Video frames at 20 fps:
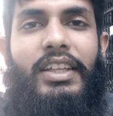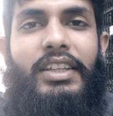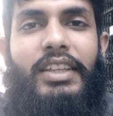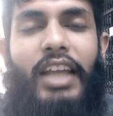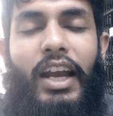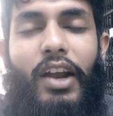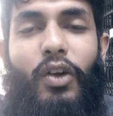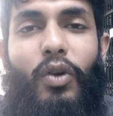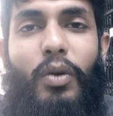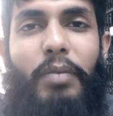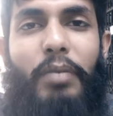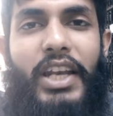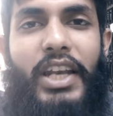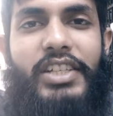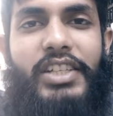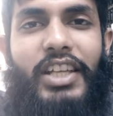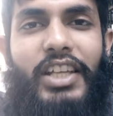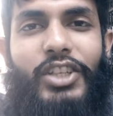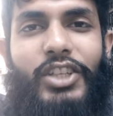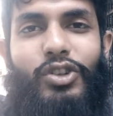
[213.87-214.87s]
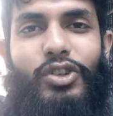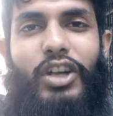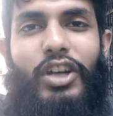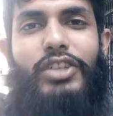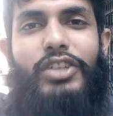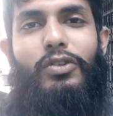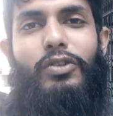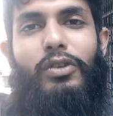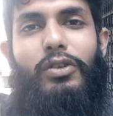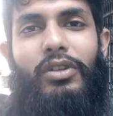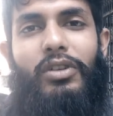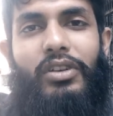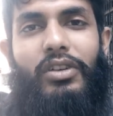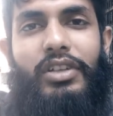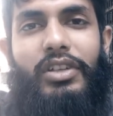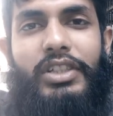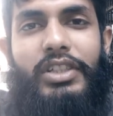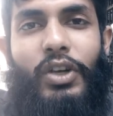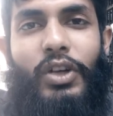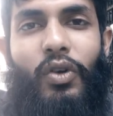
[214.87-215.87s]
তারা কোম্পানির সাথে যোগাযোগ করলো
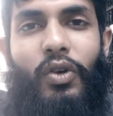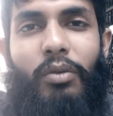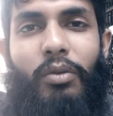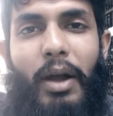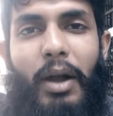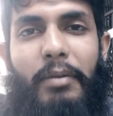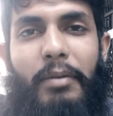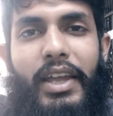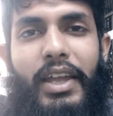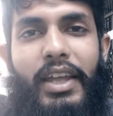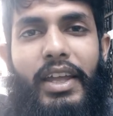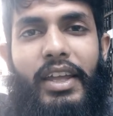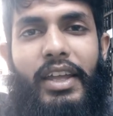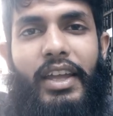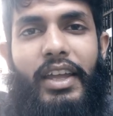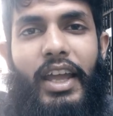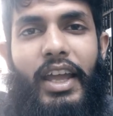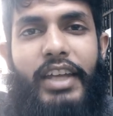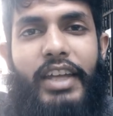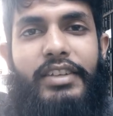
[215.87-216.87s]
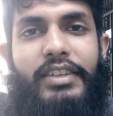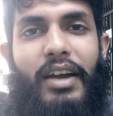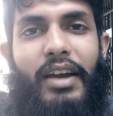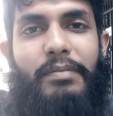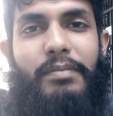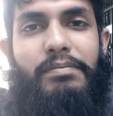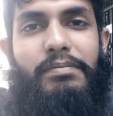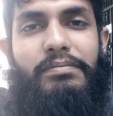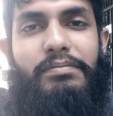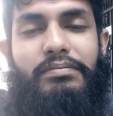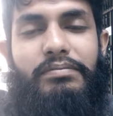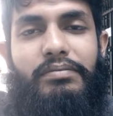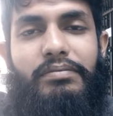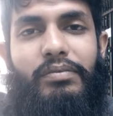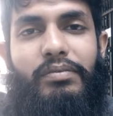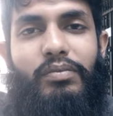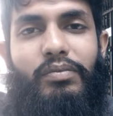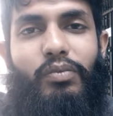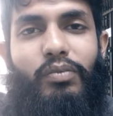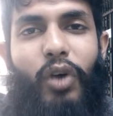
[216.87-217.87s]
যে কোনোভাবে এইটা
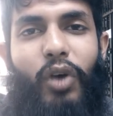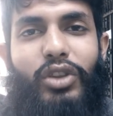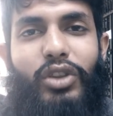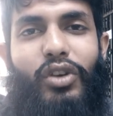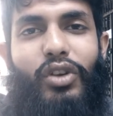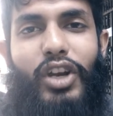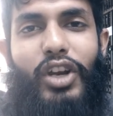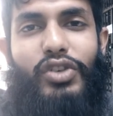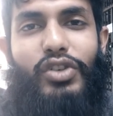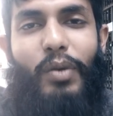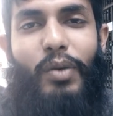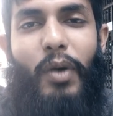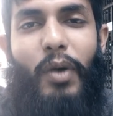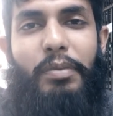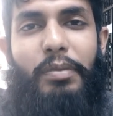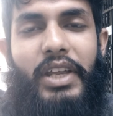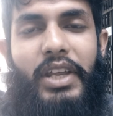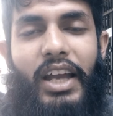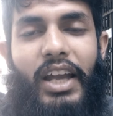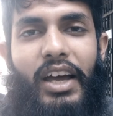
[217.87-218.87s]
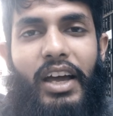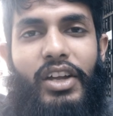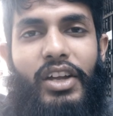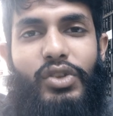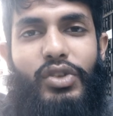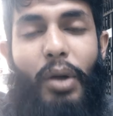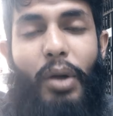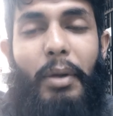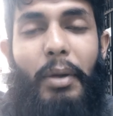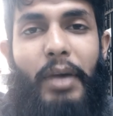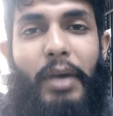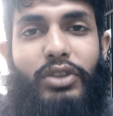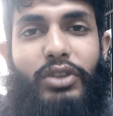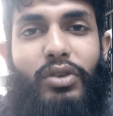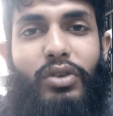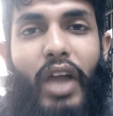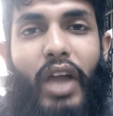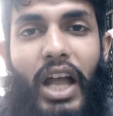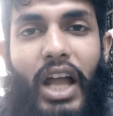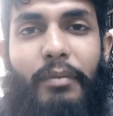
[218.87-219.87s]
বন্ধ করা সম্ভব কিনা সবে
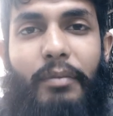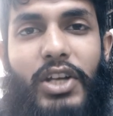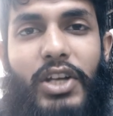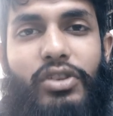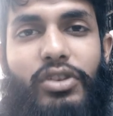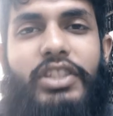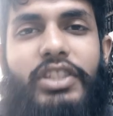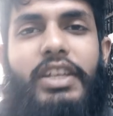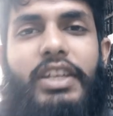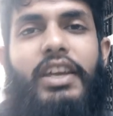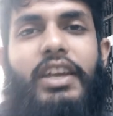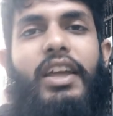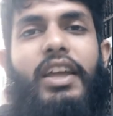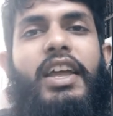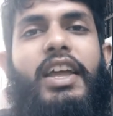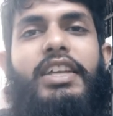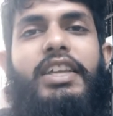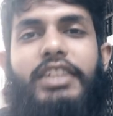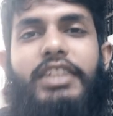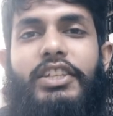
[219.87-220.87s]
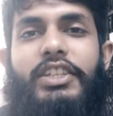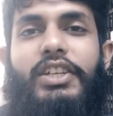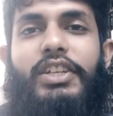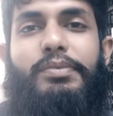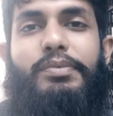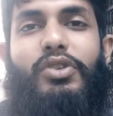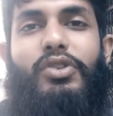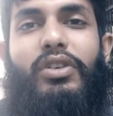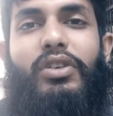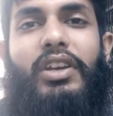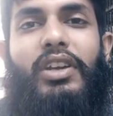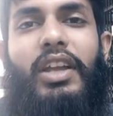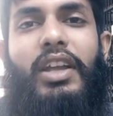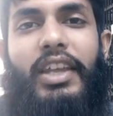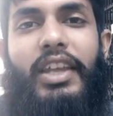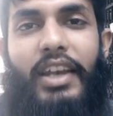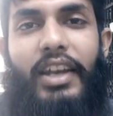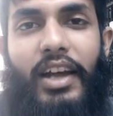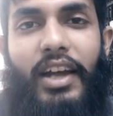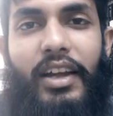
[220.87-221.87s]
মাত্র এক মাস হয়েছে সাবস্ক্রিপশন
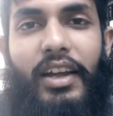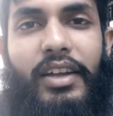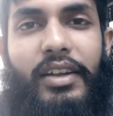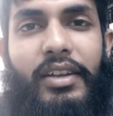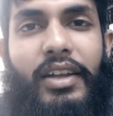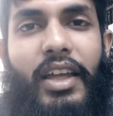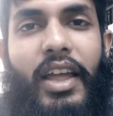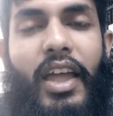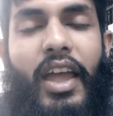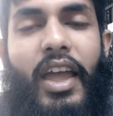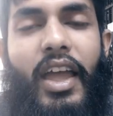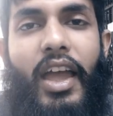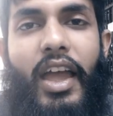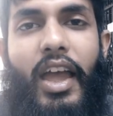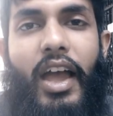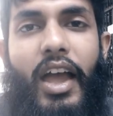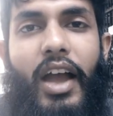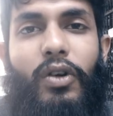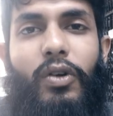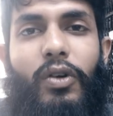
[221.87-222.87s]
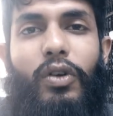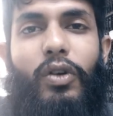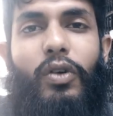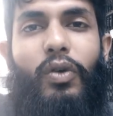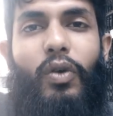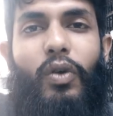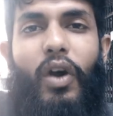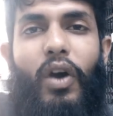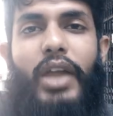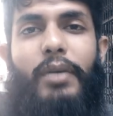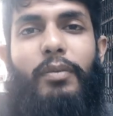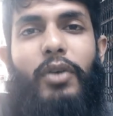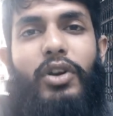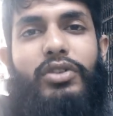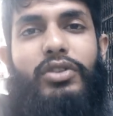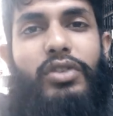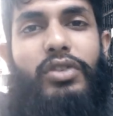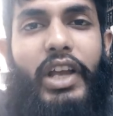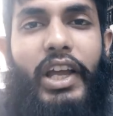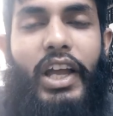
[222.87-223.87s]
কেনা এখনও নয়
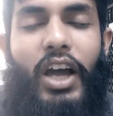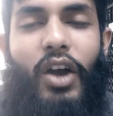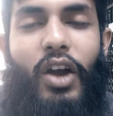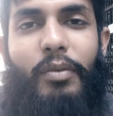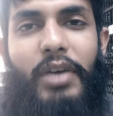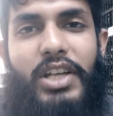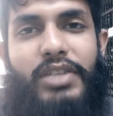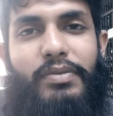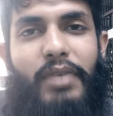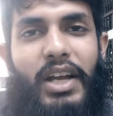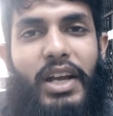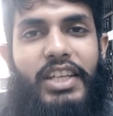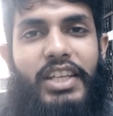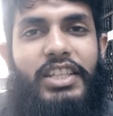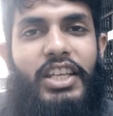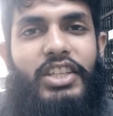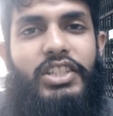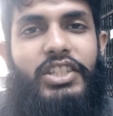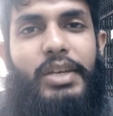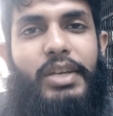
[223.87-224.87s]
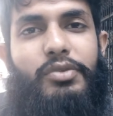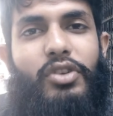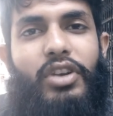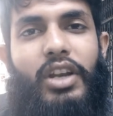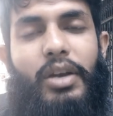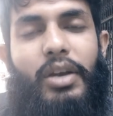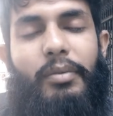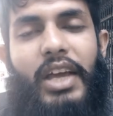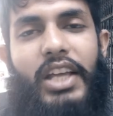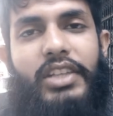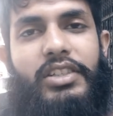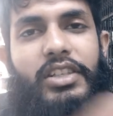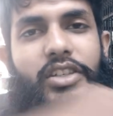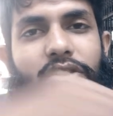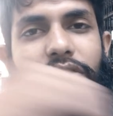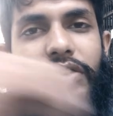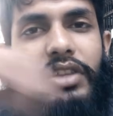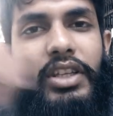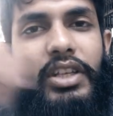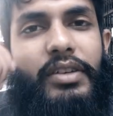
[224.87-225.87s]
বছর এগারো মাস বাকি সাবস্ক্রিপশনের মেয়াদ
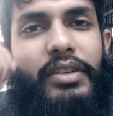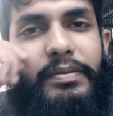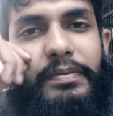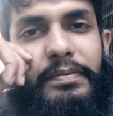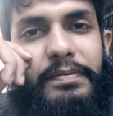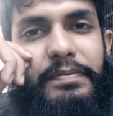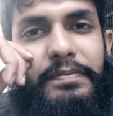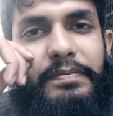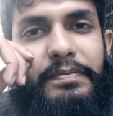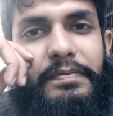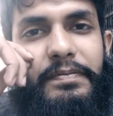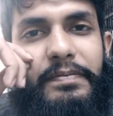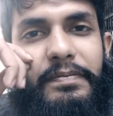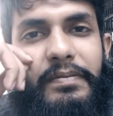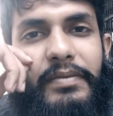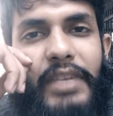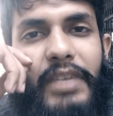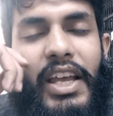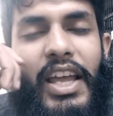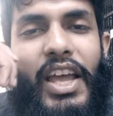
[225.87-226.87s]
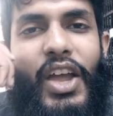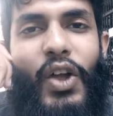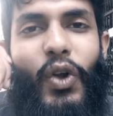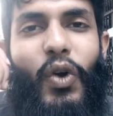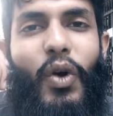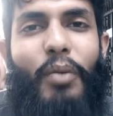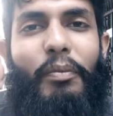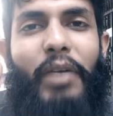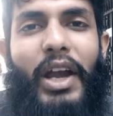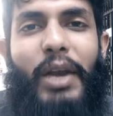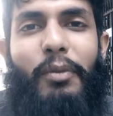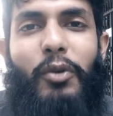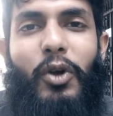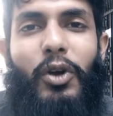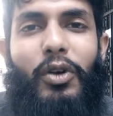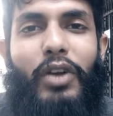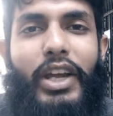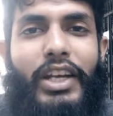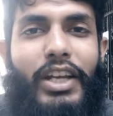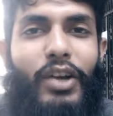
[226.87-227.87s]
শেষ হতে কোম্পানি
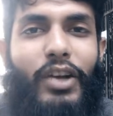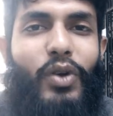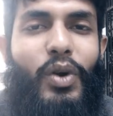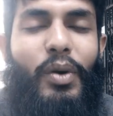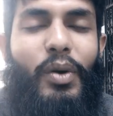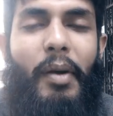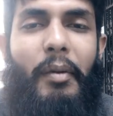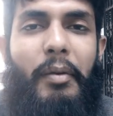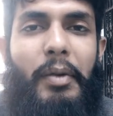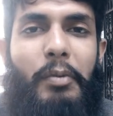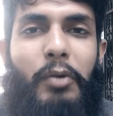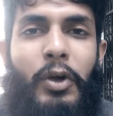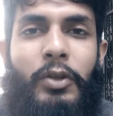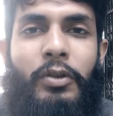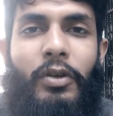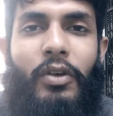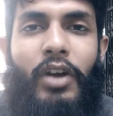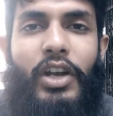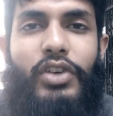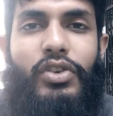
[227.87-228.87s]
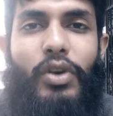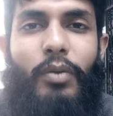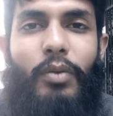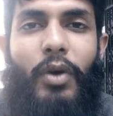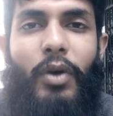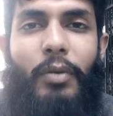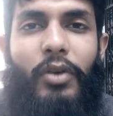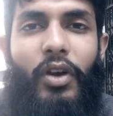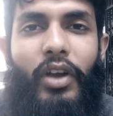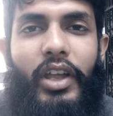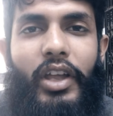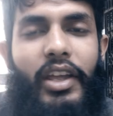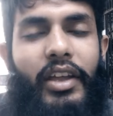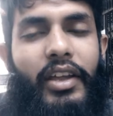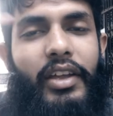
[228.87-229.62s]
বললো এটা কোনোভাবেই বন্ধ করা সম্ভব নয়